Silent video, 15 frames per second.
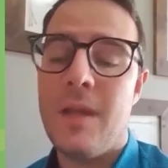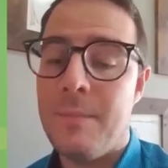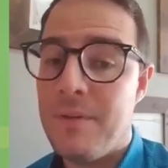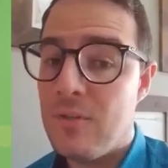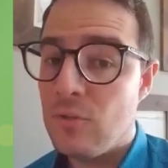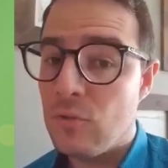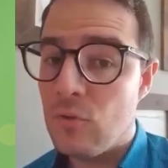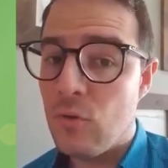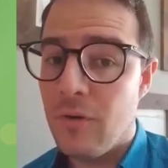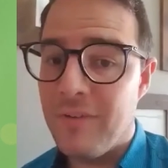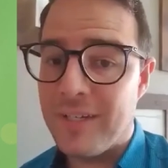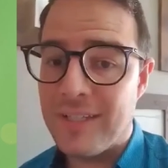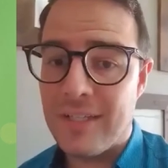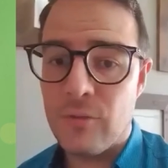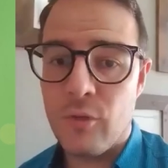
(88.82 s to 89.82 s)
A pedido do
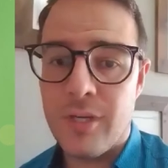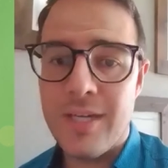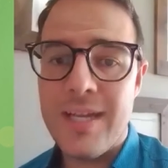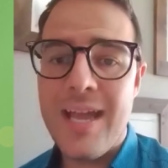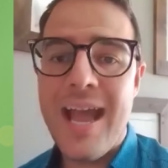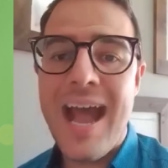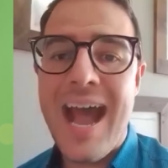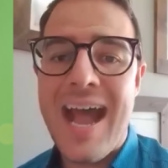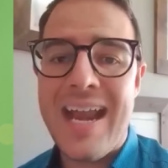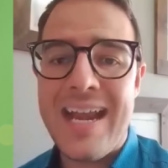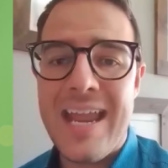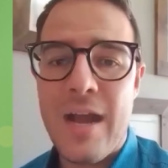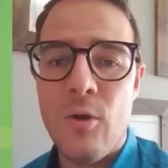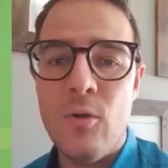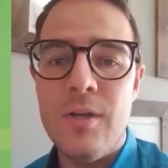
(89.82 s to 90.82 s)
governador, a
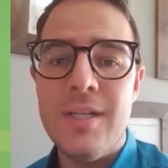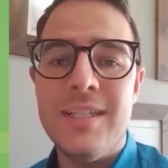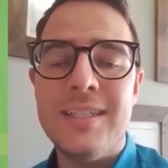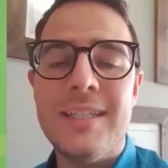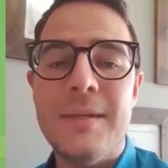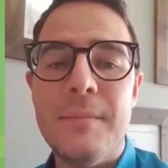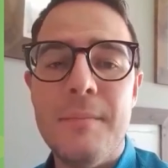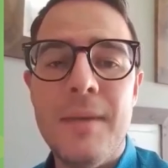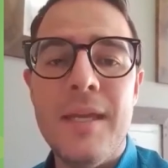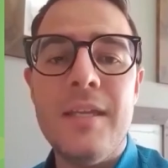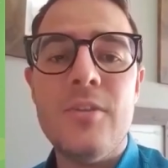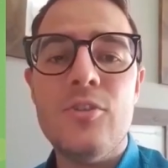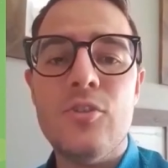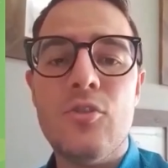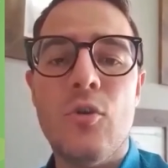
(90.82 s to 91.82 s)
ANEL
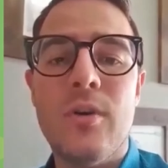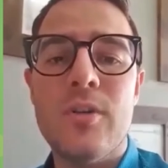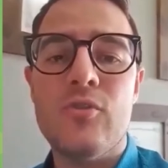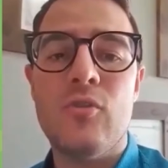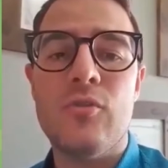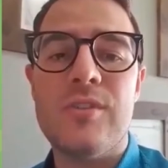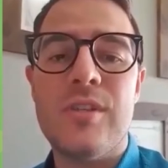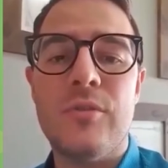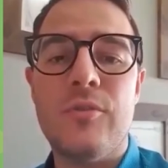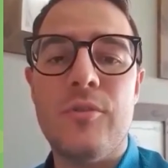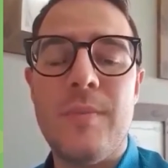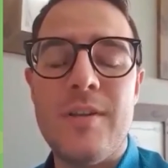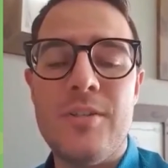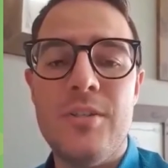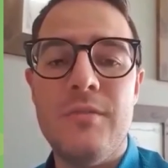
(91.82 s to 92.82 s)
também editou resolução
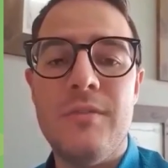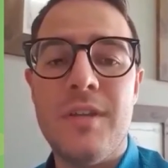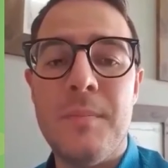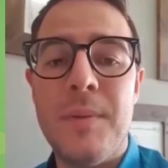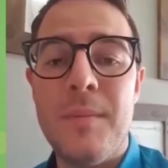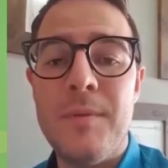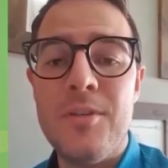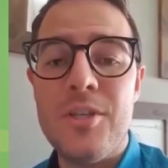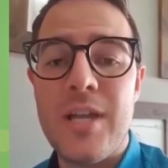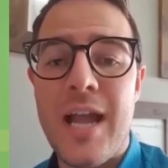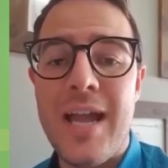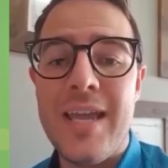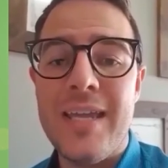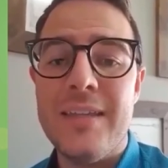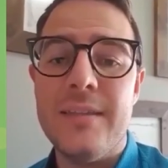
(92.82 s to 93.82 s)
normativa que
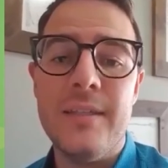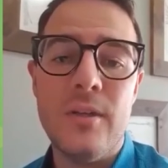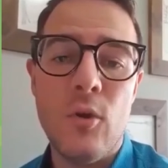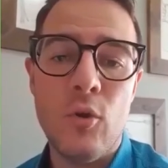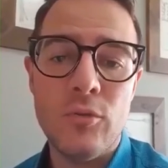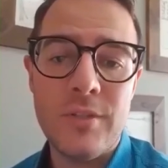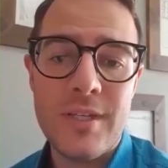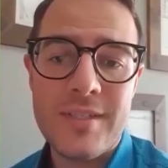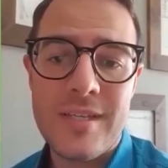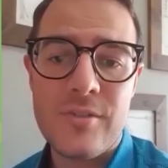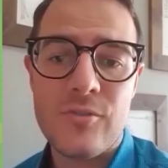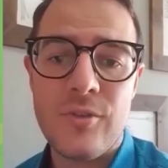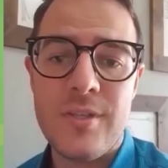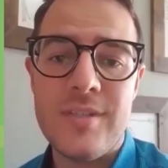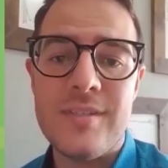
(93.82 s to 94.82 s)
permitirá, entre outras
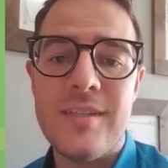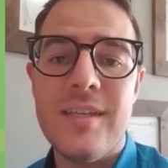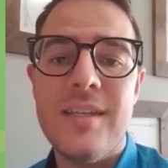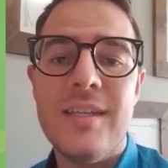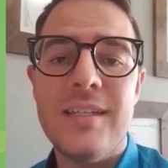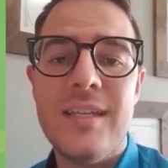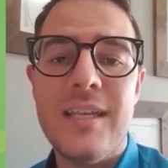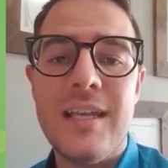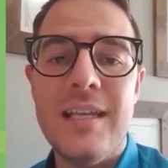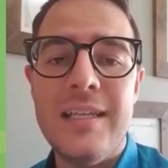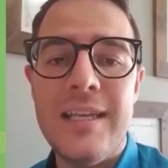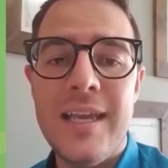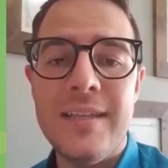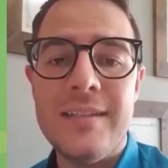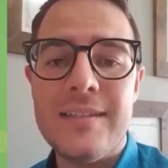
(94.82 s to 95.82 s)
ações, que
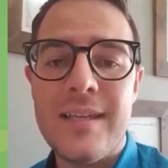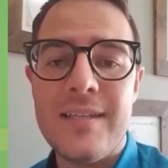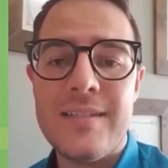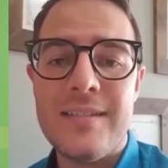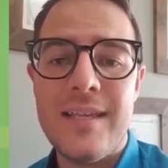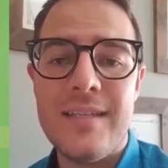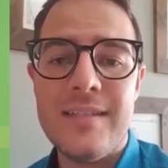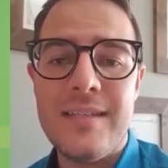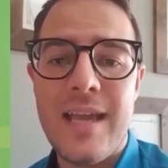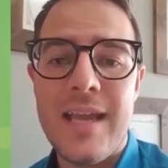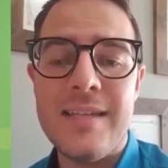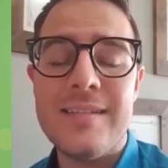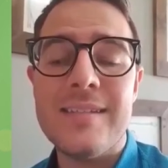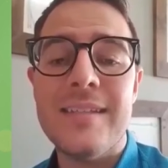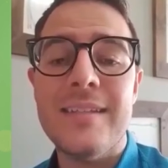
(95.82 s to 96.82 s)
clientes
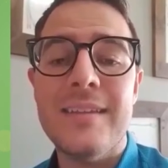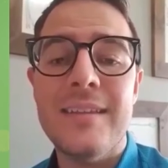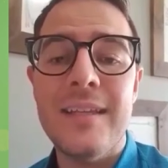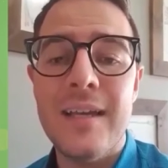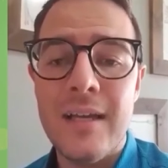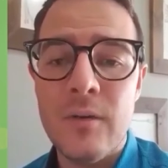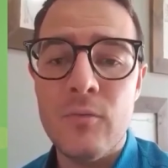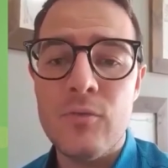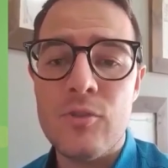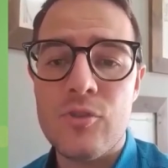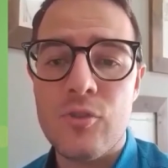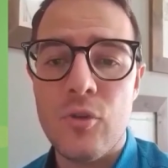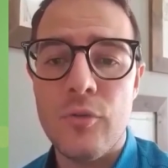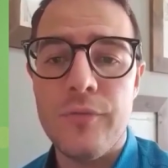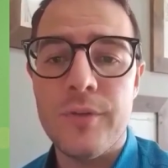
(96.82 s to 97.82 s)
residenciais não
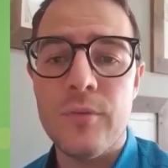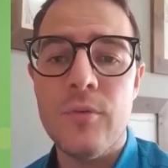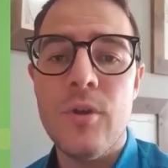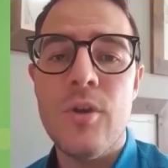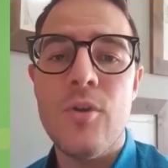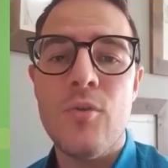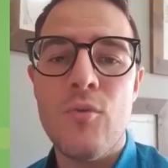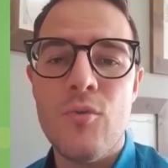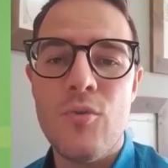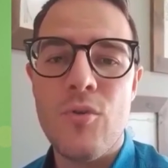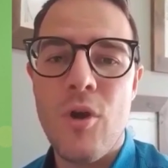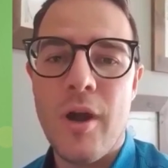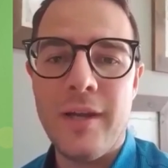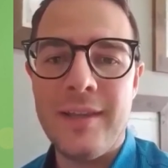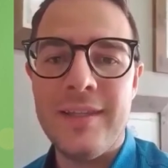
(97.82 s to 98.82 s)
sofram com
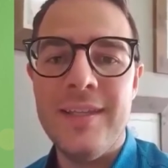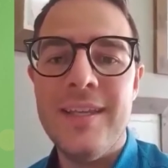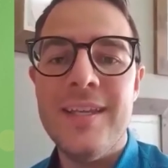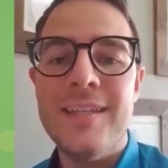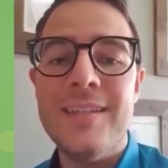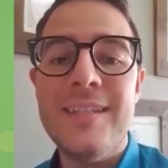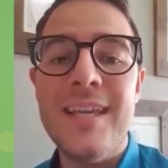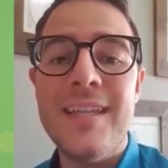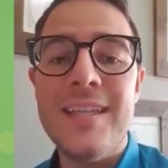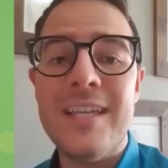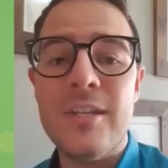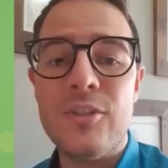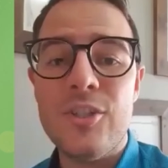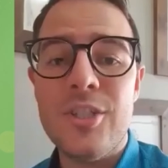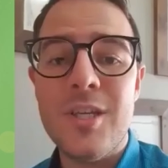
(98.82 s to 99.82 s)
corte de
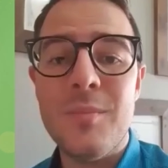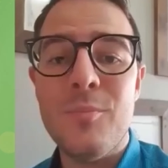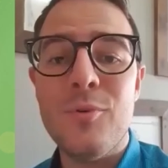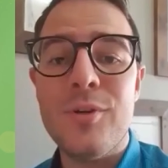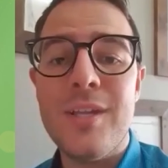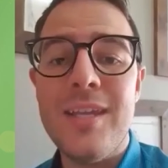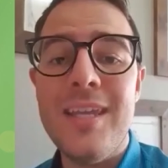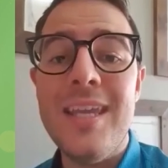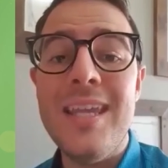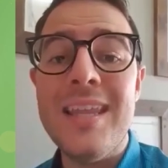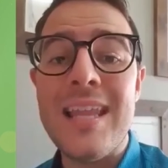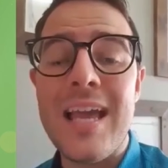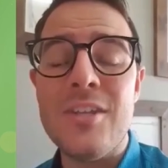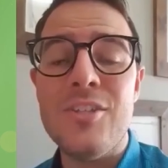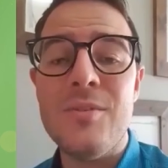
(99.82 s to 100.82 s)
energia por
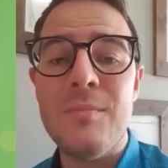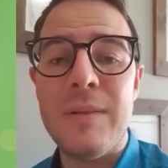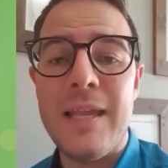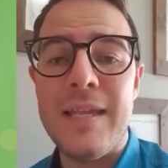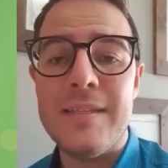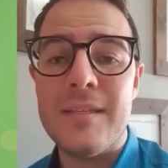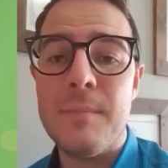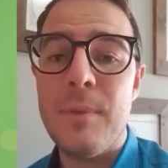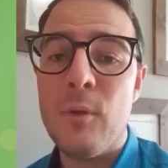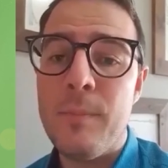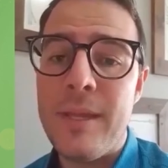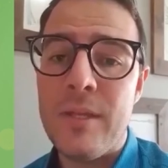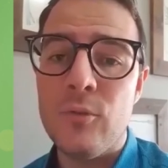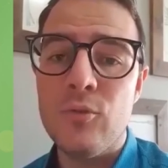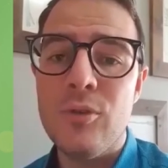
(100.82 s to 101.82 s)
inadimplência, pelo
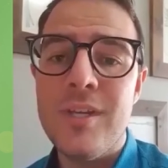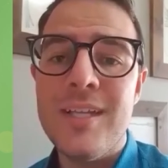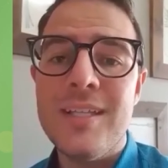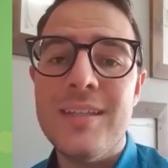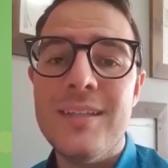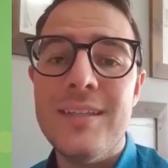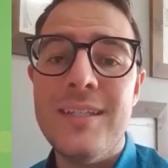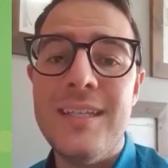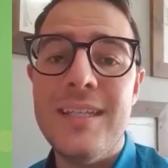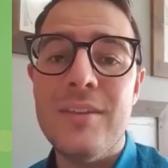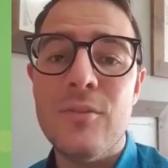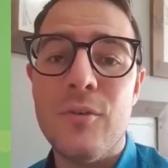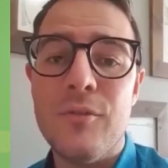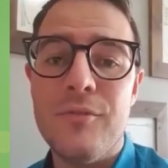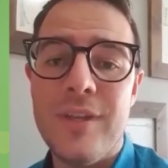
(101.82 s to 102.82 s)
período de
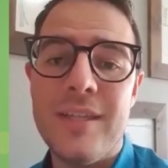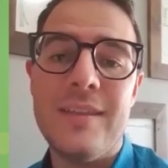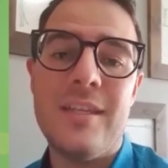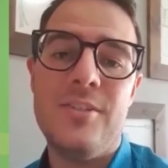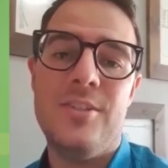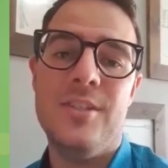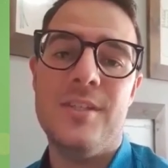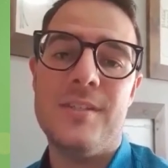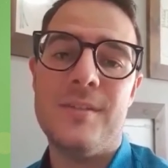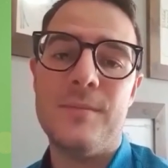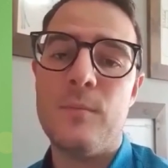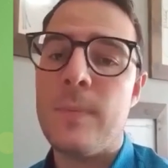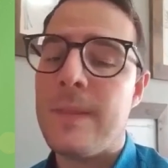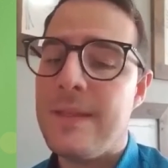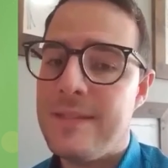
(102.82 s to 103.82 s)
90 dias.
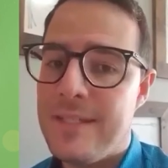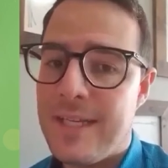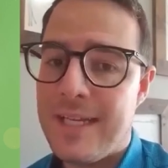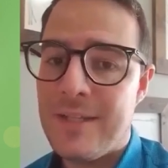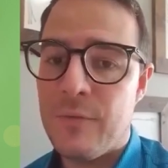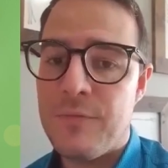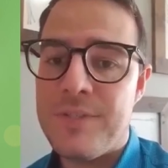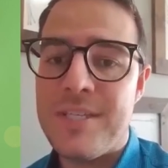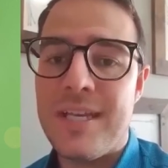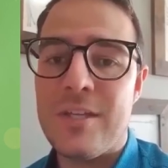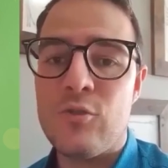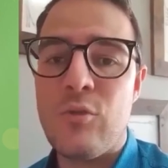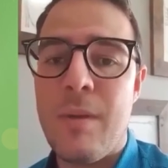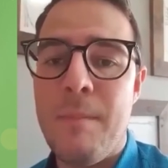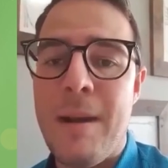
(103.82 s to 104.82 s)
Se cada um fizer a
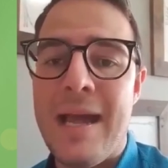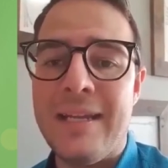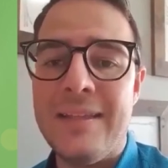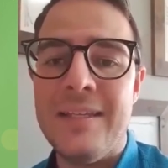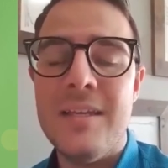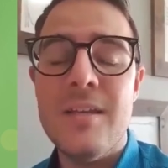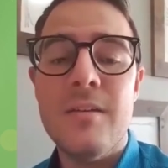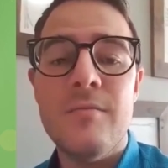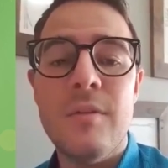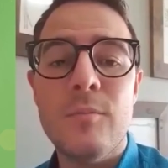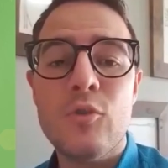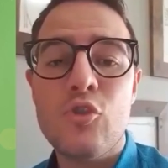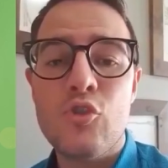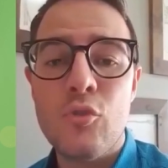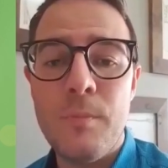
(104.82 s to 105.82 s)
sua parte,
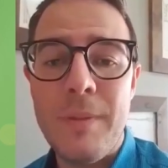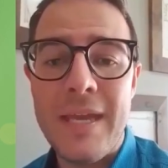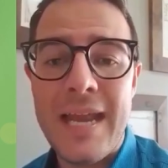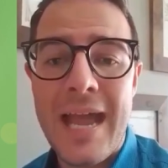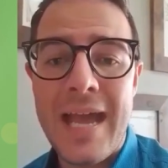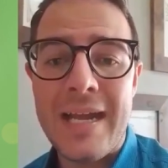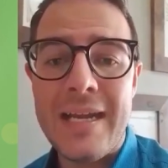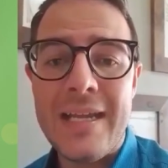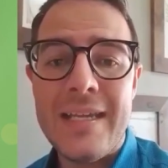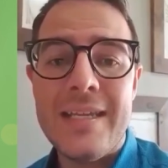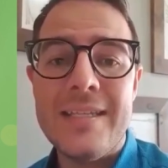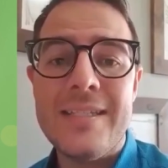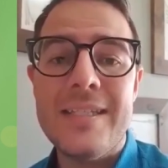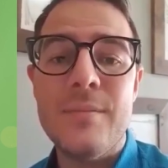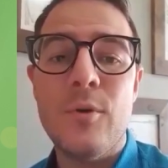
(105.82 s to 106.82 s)
vamos superar
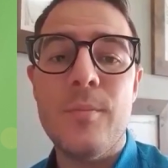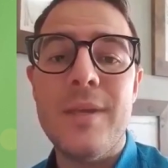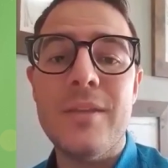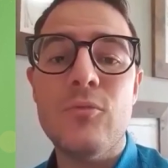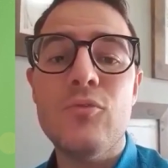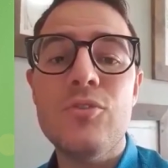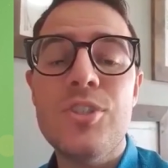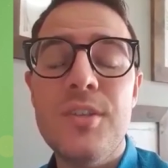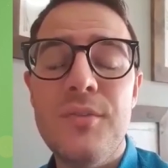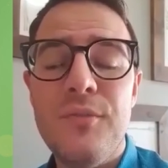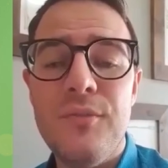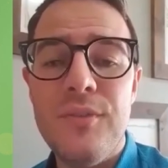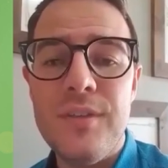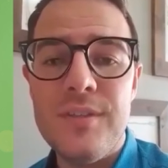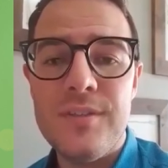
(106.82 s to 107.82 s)
este momento
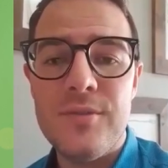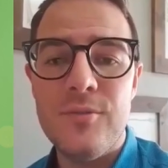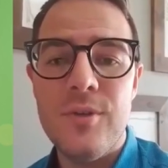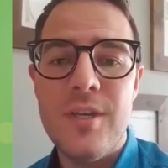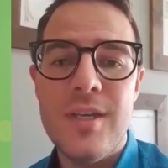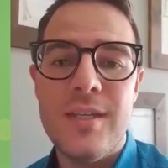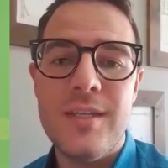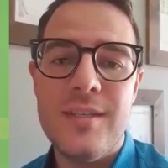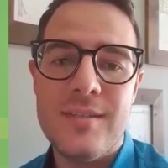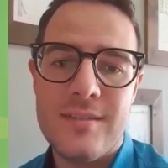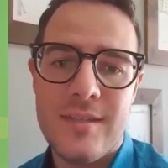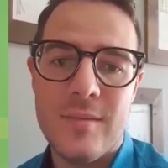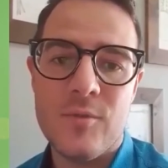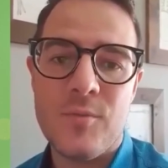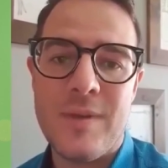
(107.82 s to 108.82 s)
difícil que
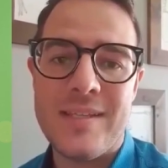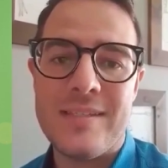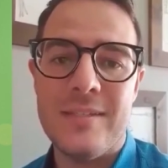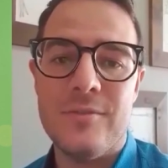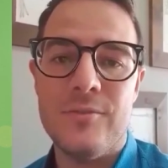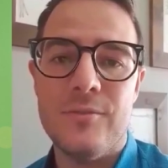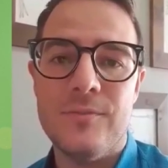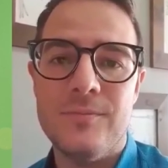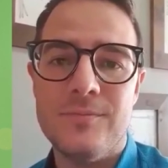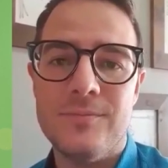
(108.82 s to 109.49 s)
estamos passando.